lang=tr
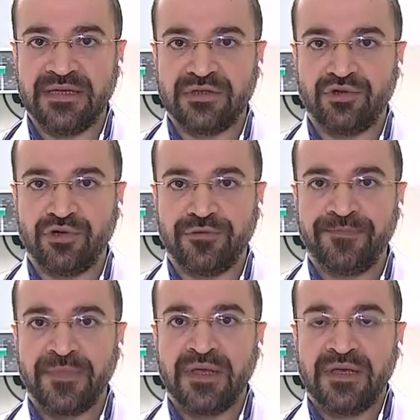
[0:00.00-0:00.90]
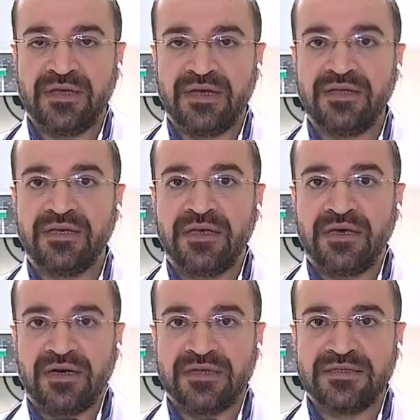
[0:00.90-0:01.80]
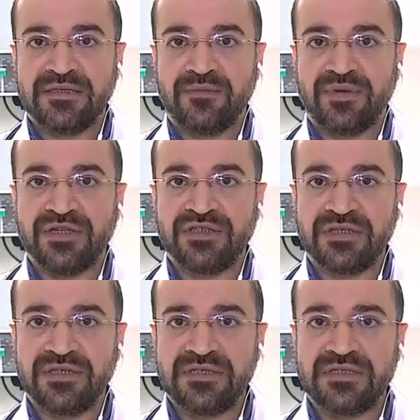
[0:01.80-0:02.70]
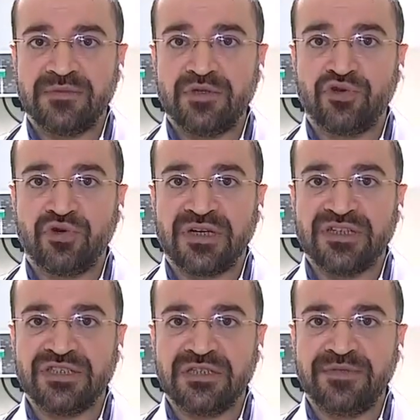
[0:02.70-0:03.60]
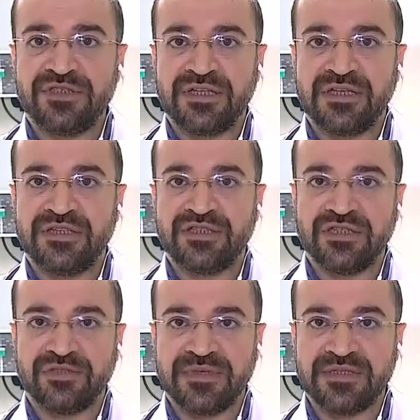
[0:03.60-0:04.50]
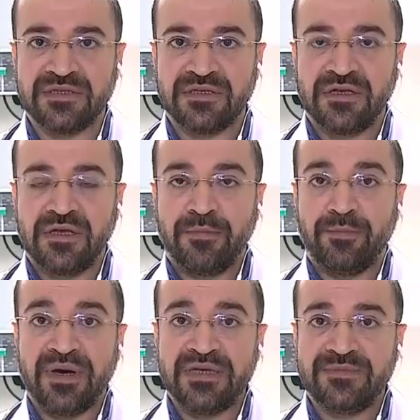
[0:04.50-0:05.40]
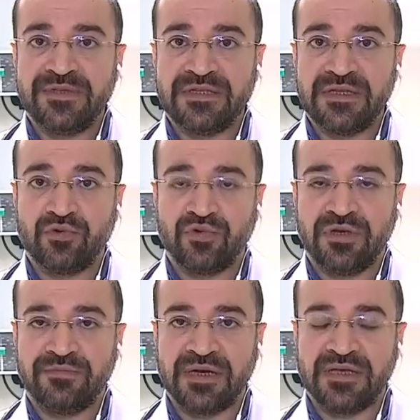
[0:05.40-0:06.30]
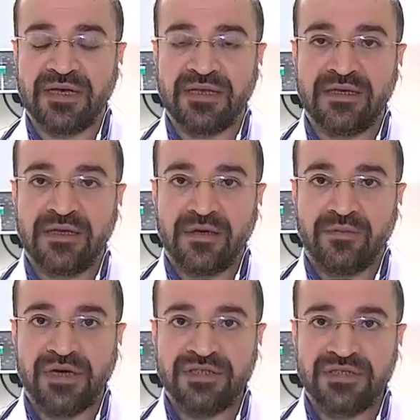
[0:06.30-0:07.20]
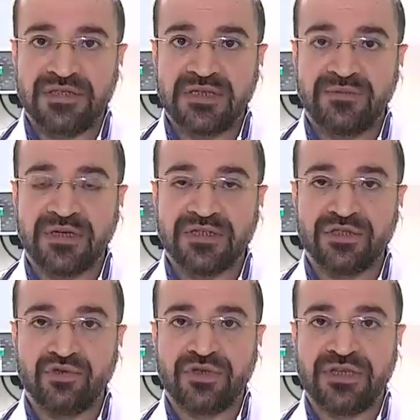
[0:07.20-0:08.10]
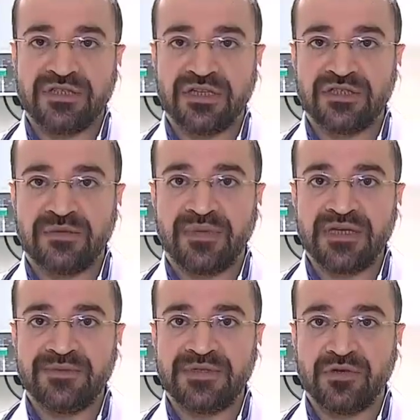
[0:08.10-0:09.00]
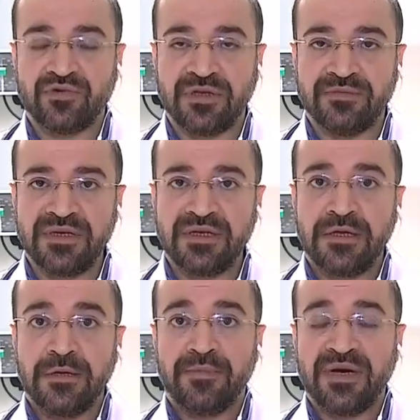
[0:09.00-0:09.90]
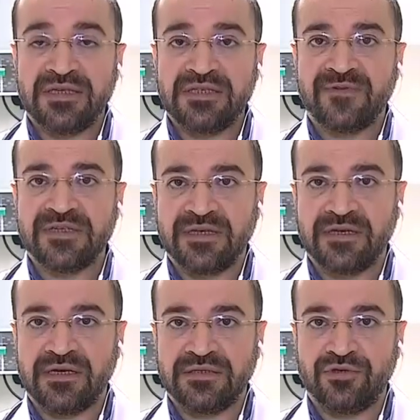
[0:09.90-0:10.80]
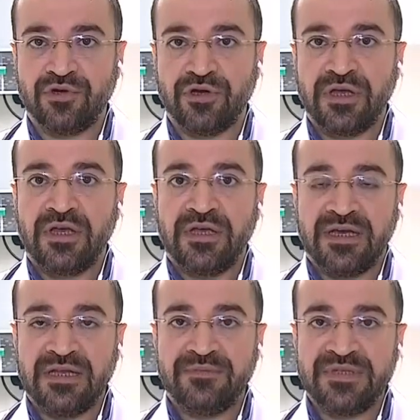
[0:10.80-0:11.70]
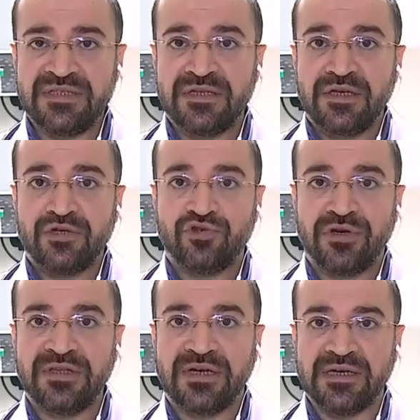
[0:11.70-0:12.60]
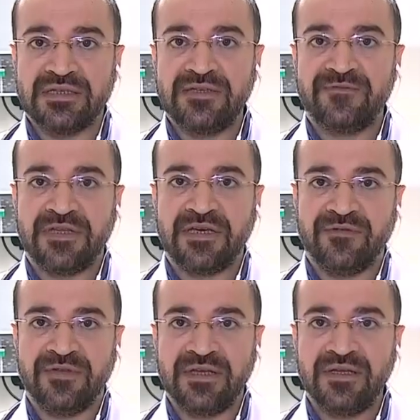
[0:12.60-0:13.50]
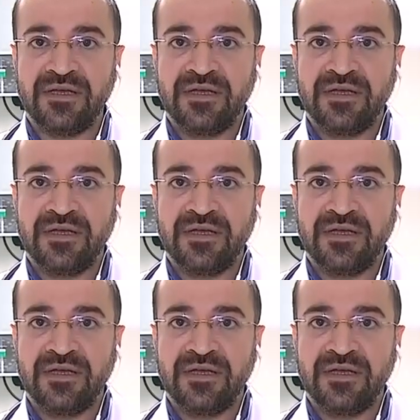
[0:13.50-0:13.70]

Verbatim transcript: getiriyor. Yani aslında bağışıklık sisteminin çok aşırı bir şekilde çalışması, bazı bitkileri kullanmak yani bağışıklık sisteminin aşırı düzeyde çalışan bazı bitkileri kullanmak maalesef hasarı artırıyor. Yani biz şu anda aktif tedavide